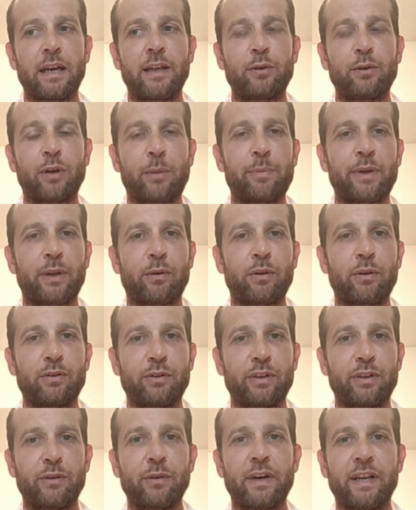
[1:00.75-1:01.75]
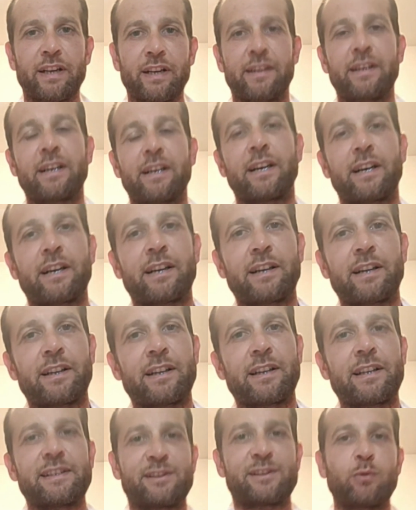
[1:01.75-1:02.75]
Allora, per quanto
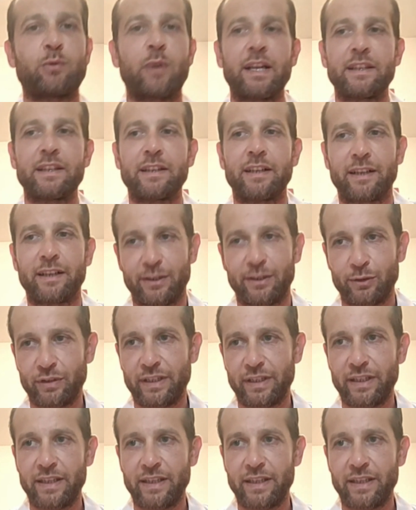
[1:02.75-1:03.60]
riguarda la squadra, credo